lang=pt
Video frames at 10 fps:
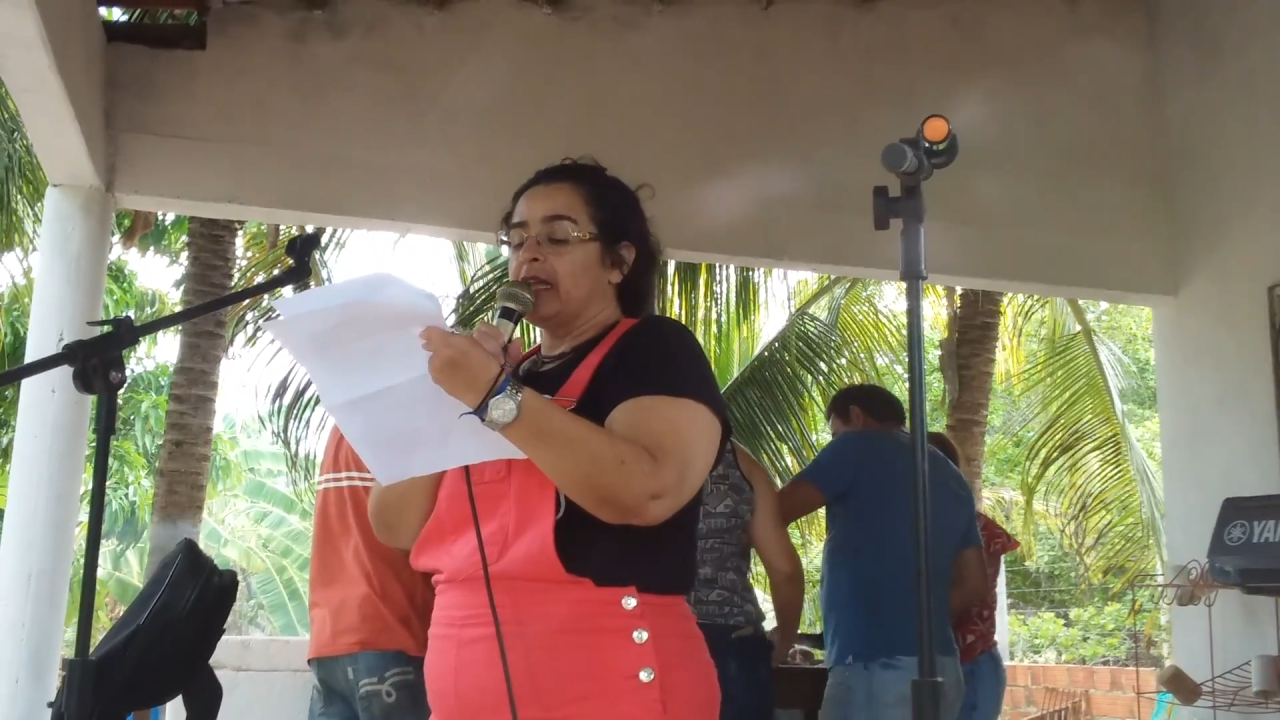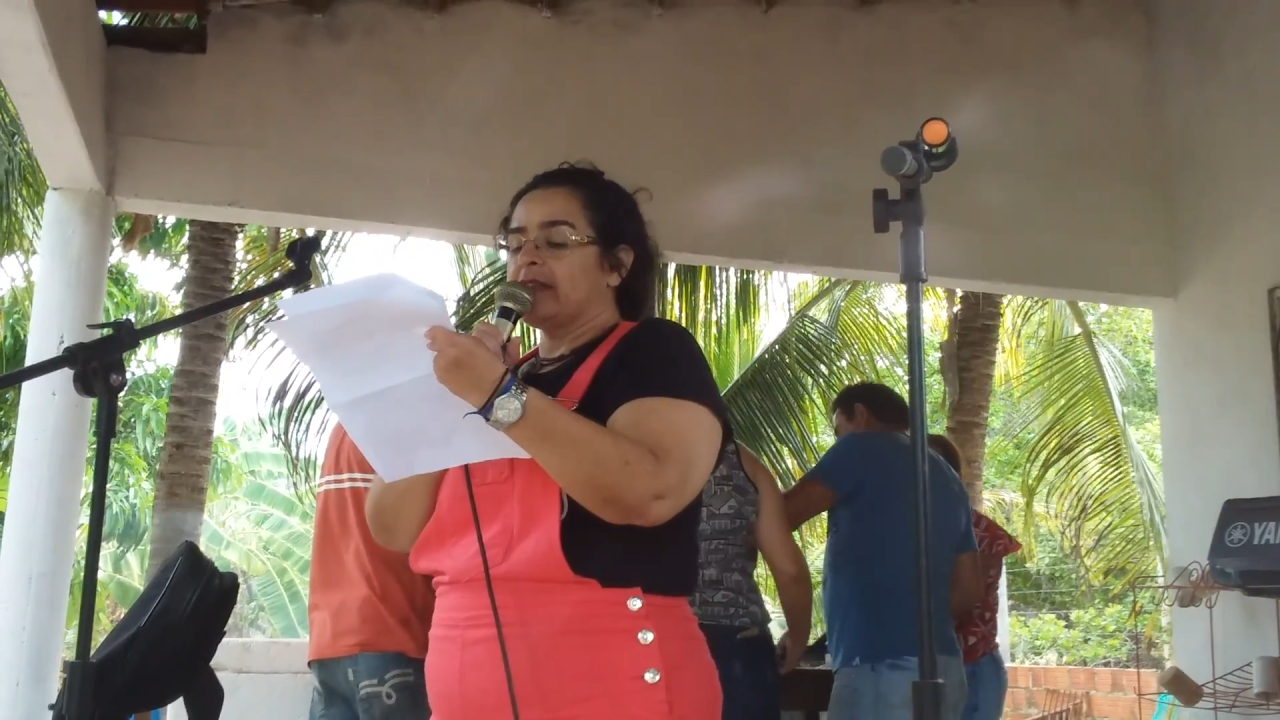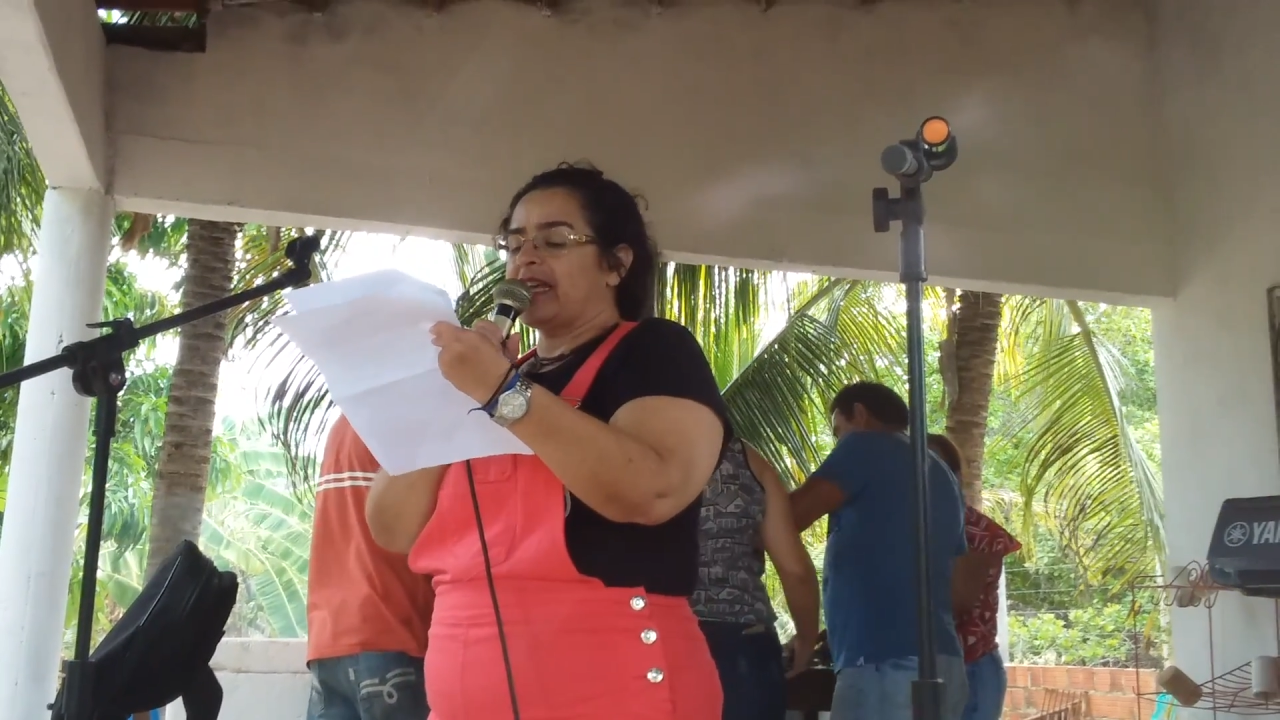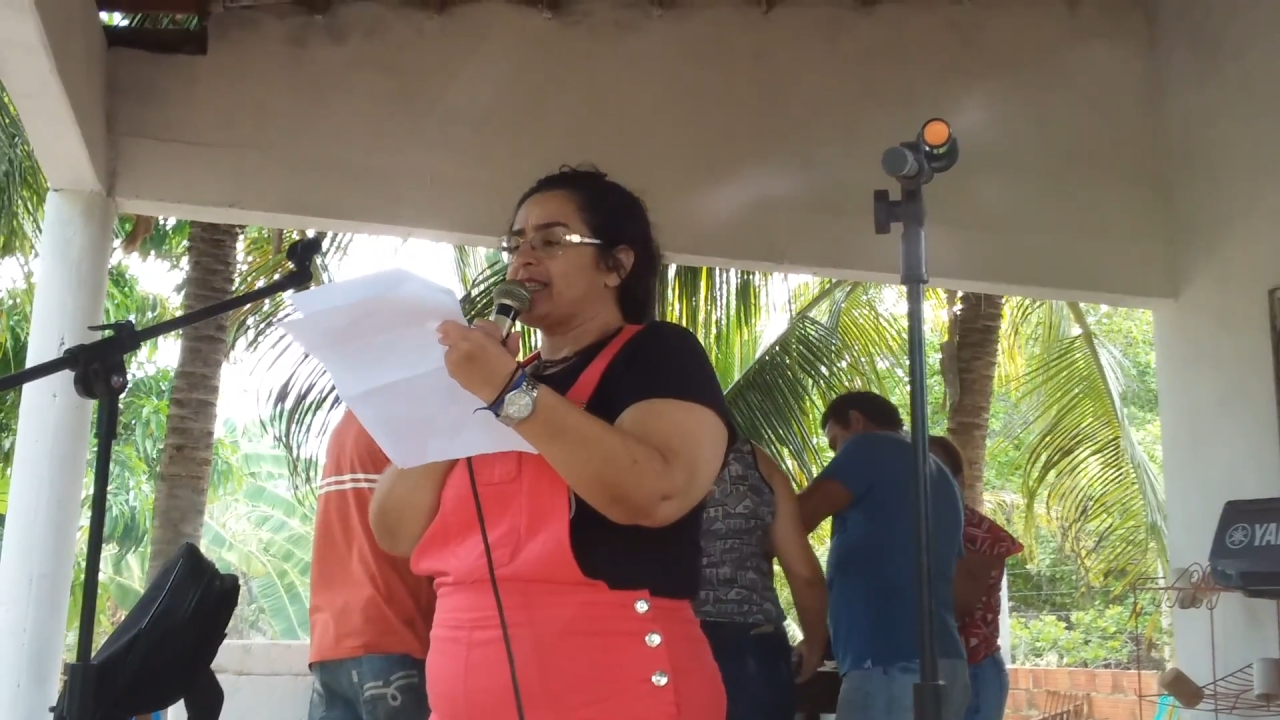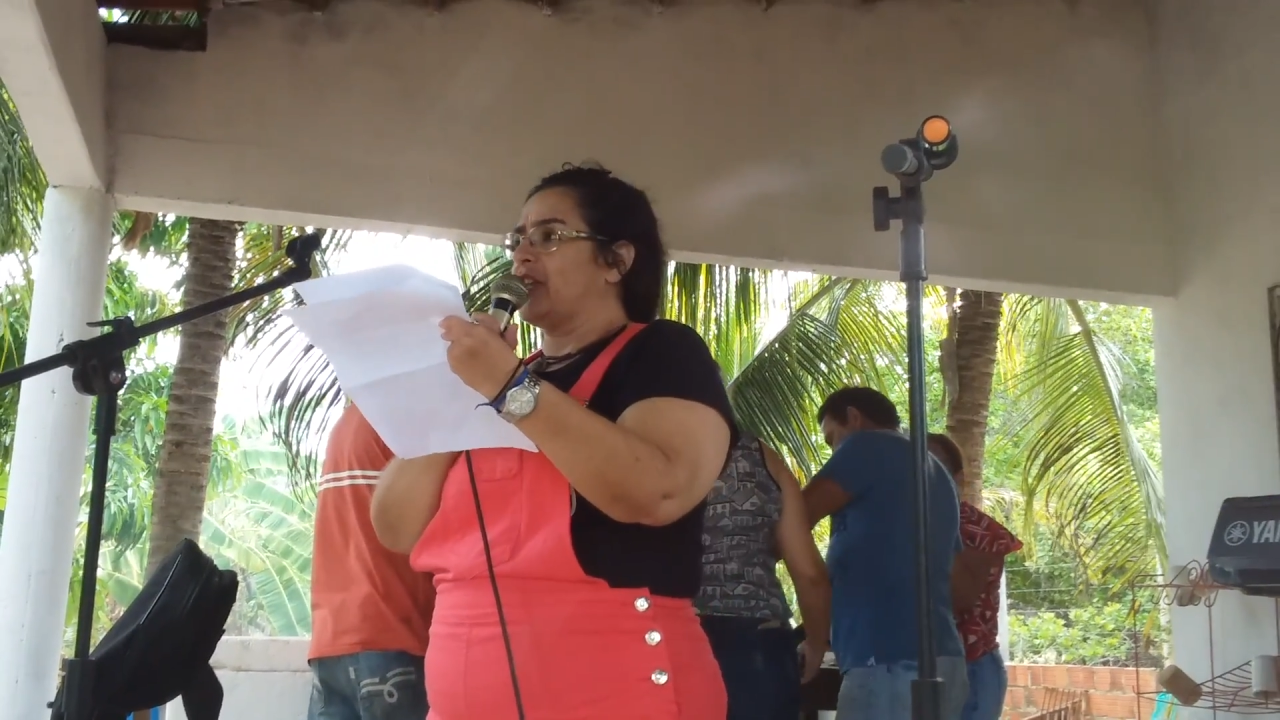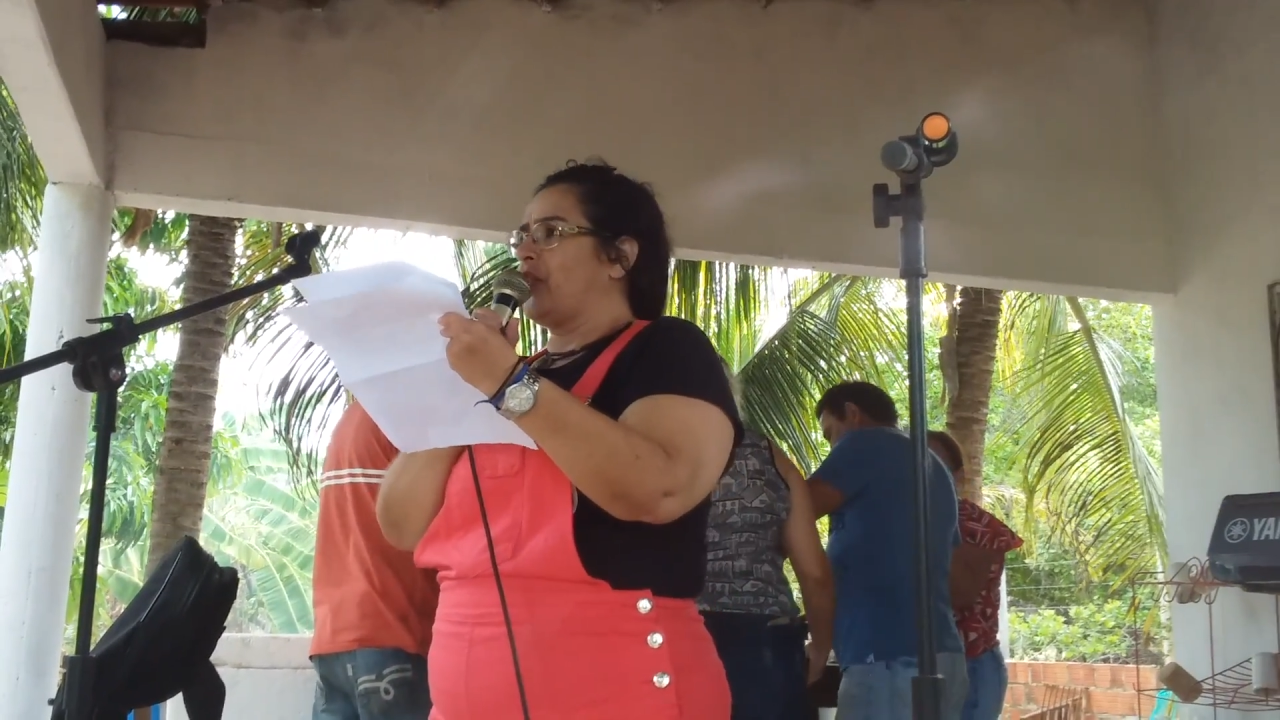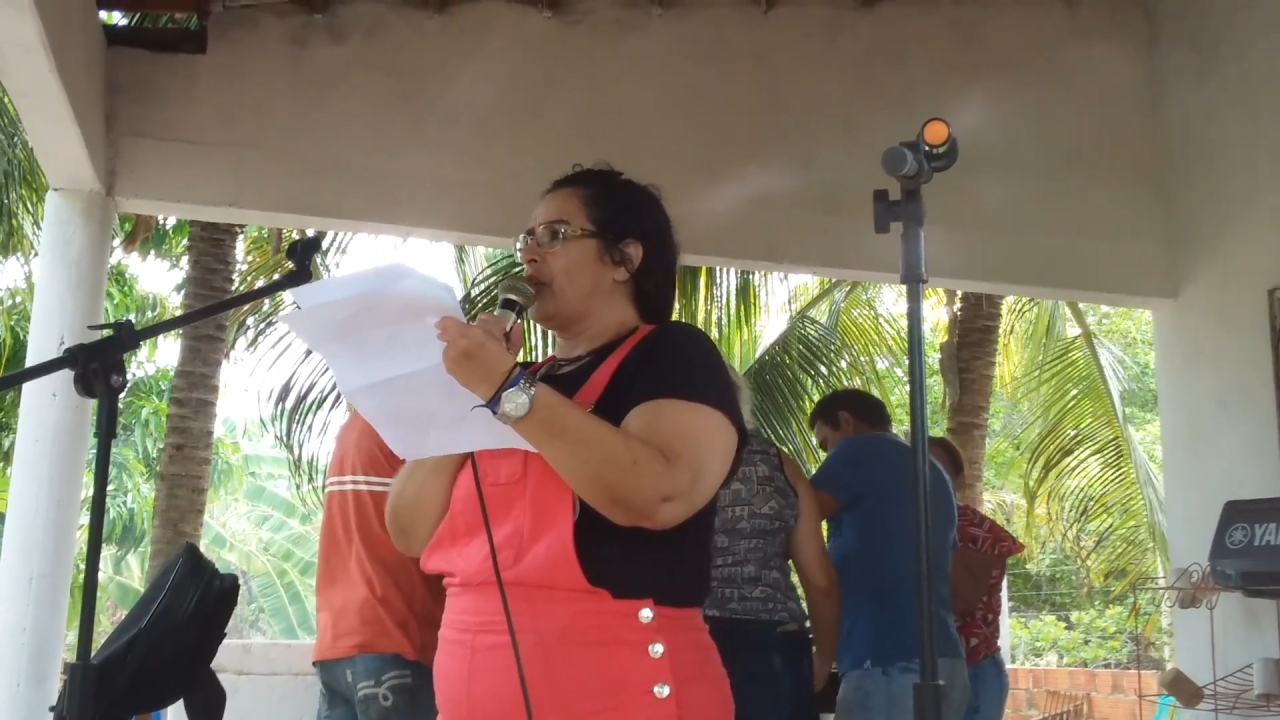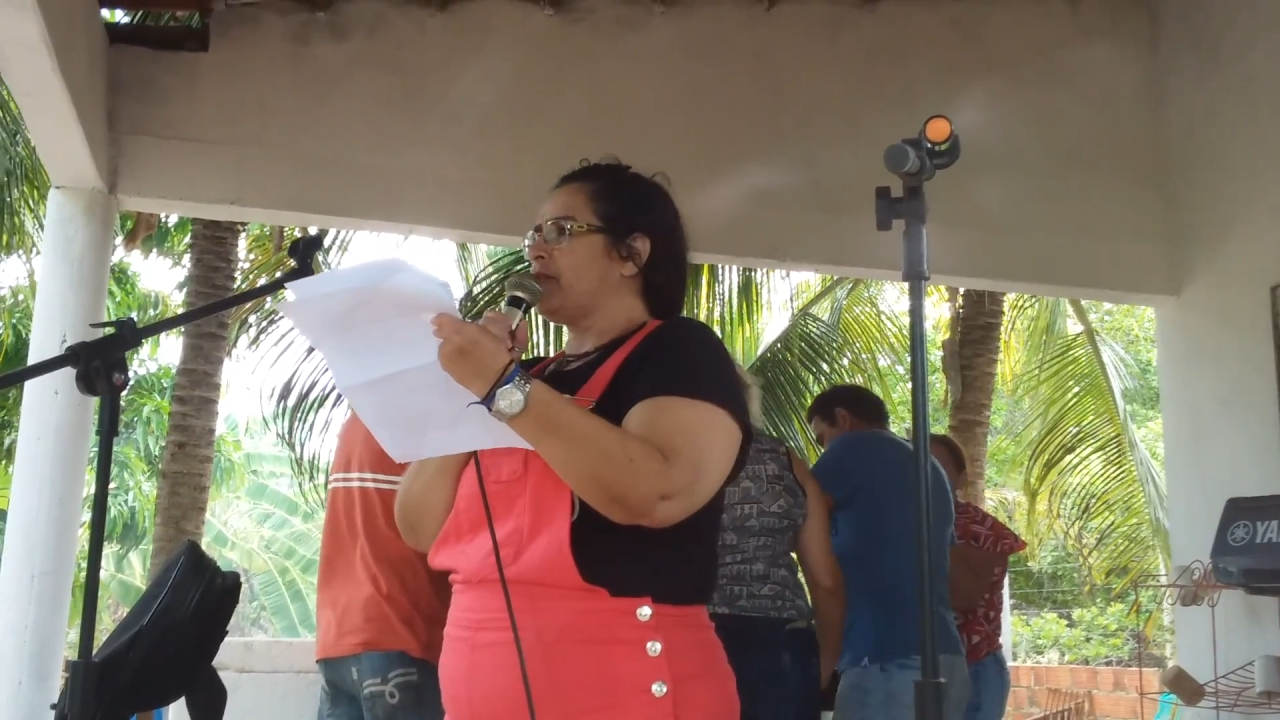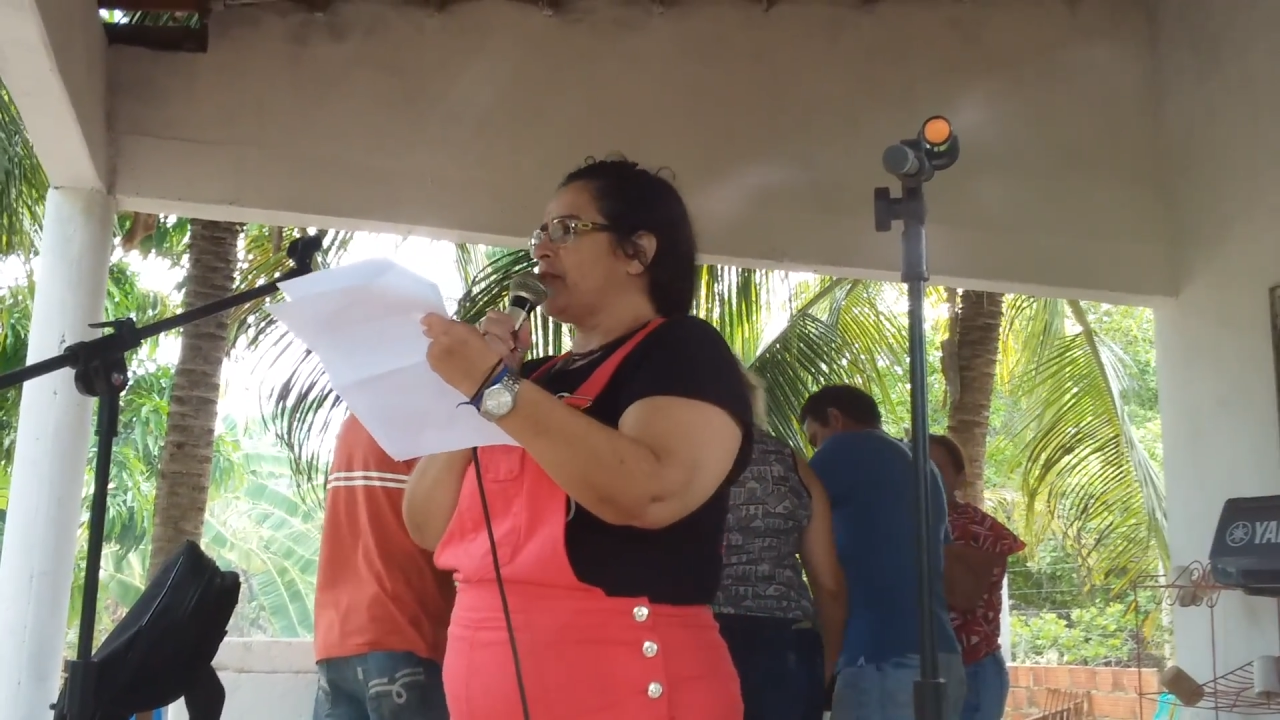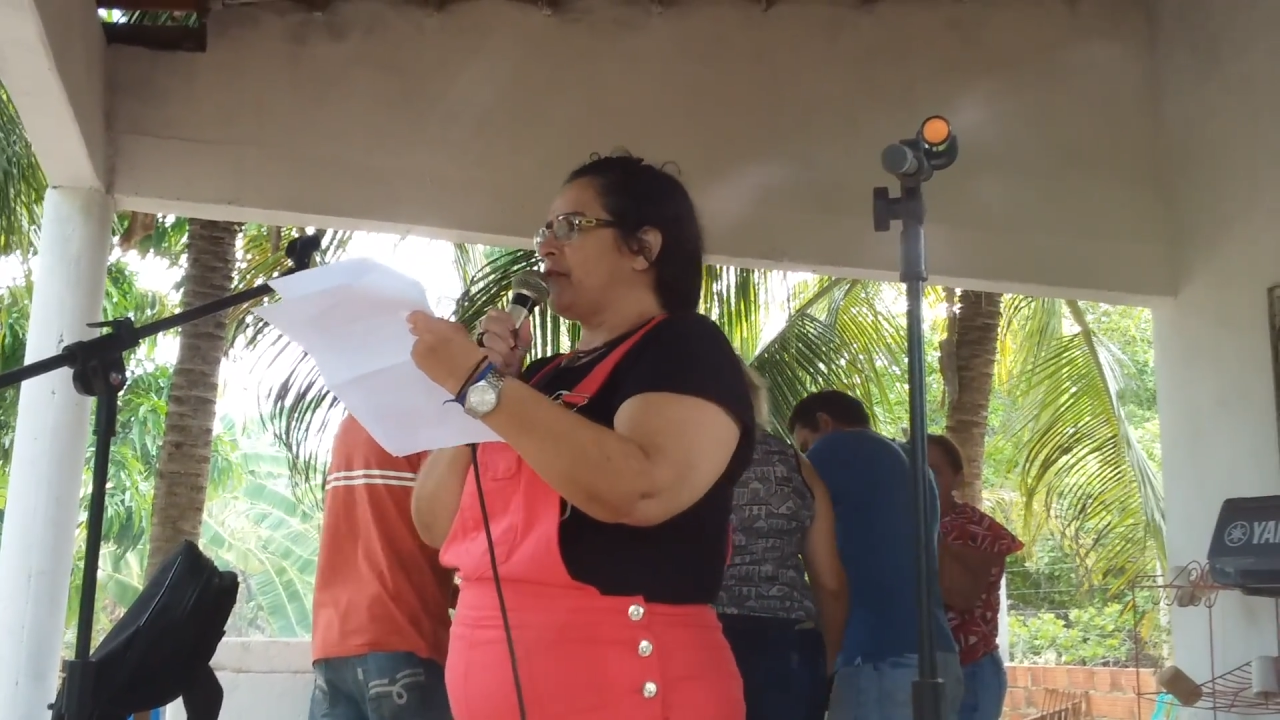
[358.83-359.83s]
nessa nova